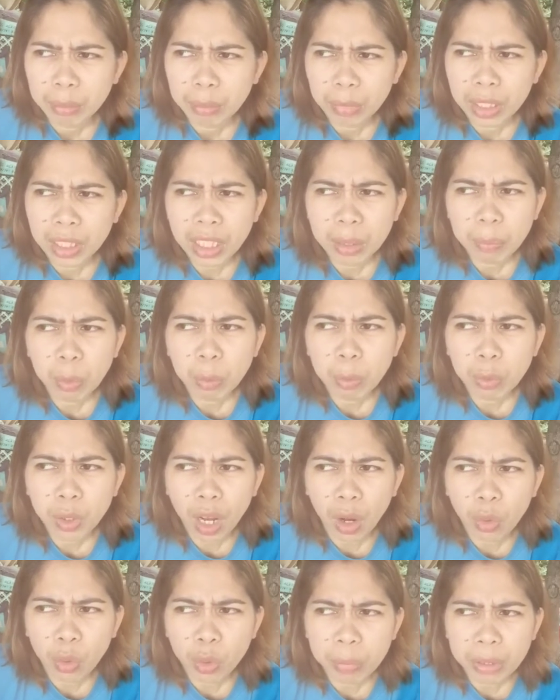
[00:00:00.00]
Hindi po
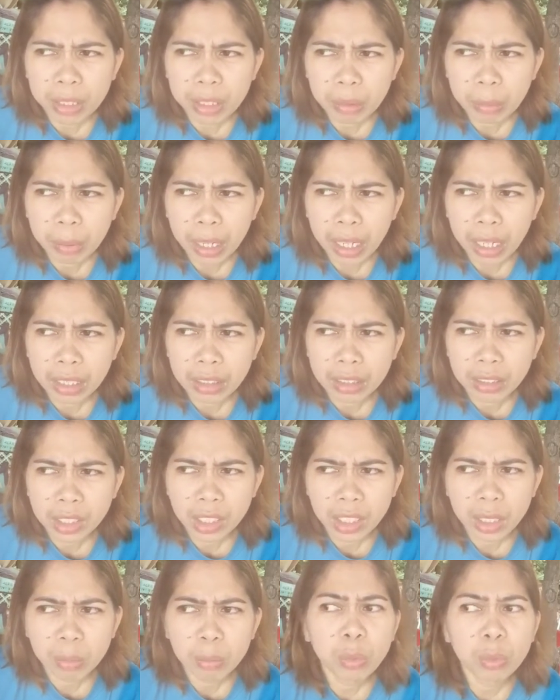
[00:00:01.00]
muna ako ibinaba.
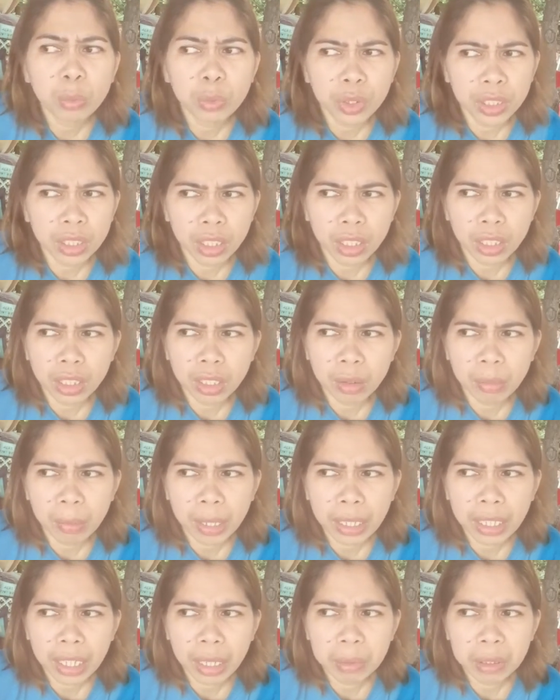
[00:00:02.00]
Chinek po muna yung area ng
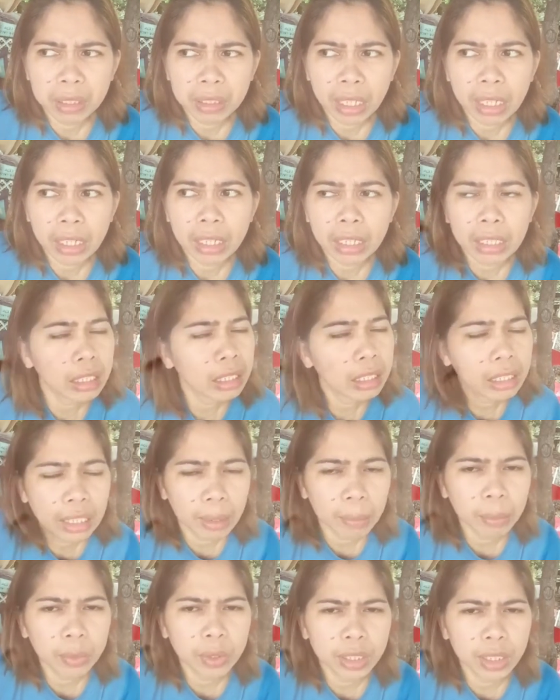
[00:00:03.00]
bahay namin. Talagang hindi
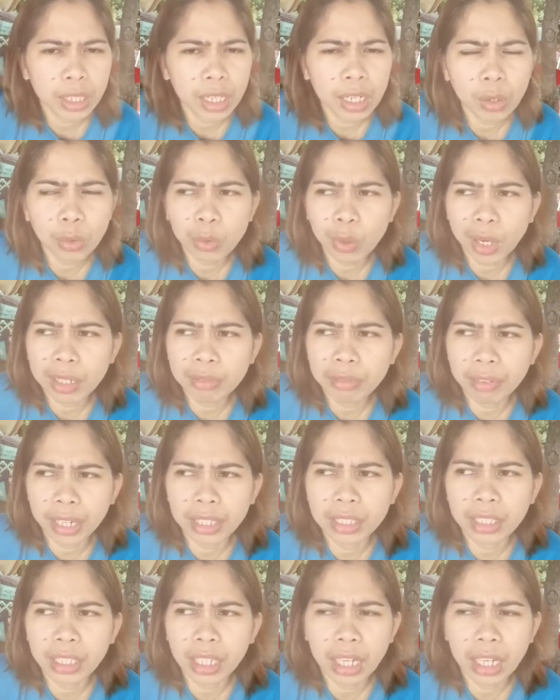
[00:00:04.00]
nga po talaga qualified.